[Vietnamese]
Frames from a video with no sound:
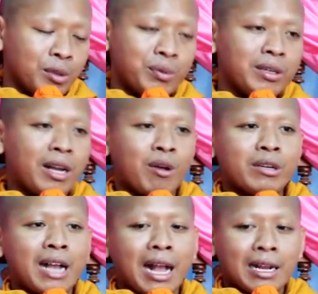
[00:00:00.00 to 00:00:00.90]
thưa ao
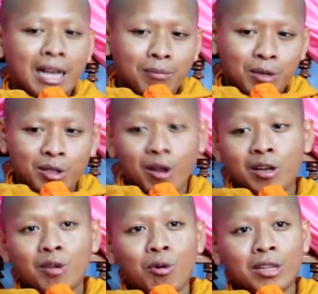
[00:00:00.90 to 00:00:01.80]
ca cắt bẩn
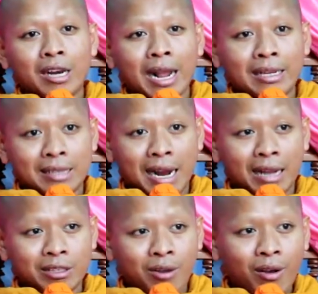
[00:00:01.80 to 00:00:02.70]
thoi cua thân nại
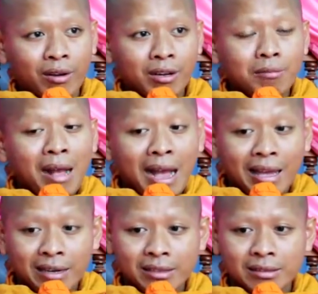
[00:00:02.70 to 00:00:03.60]
ra cho nâng
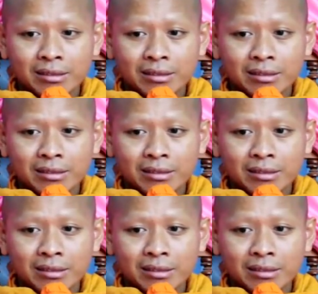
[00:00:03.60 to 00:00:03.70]
ban,